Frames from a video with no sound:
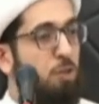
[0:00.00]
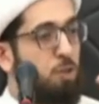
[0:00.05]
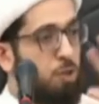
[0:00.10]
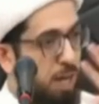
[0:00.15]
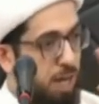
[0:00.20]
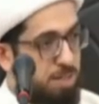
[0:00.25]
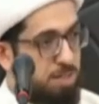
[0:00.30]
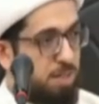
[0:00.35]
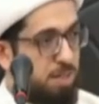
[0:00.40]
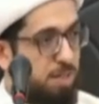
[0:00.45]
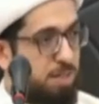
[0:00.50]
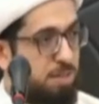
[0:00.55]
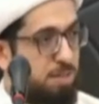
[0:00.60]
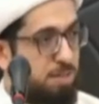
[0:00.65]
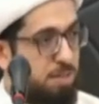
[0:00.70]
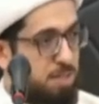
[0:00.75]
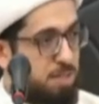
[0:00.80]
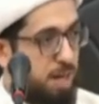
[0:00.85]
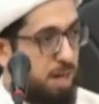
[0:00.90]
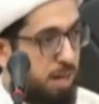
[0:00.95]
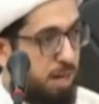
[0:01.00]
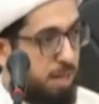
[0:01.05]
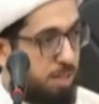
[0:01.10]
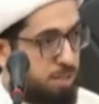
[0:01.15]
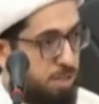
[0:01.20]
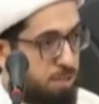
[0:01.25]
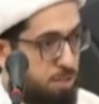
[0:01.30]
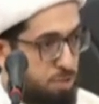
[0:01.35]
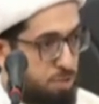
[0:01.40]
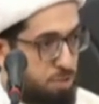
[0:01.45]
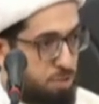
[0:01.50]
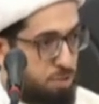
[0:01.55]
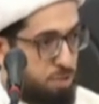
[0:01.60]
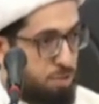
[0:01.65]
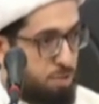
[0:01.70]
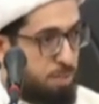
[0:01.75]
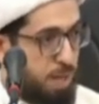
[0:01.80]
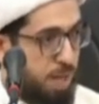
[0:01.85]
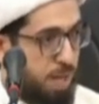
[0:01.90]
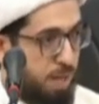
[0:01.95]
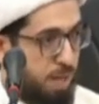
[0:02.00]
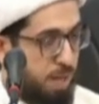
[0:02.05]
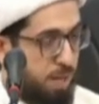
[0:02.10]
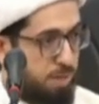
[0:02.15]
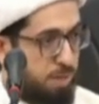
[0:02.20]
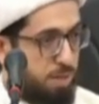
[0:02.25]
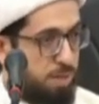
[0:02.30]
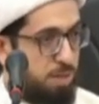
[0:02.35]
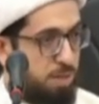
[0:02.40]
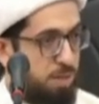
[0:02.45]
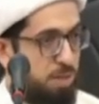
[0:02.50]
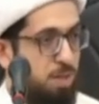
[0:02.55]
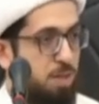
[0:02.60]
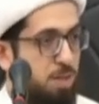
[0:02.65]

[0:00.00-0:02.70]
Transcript: خلاصه تساقطت الصلبان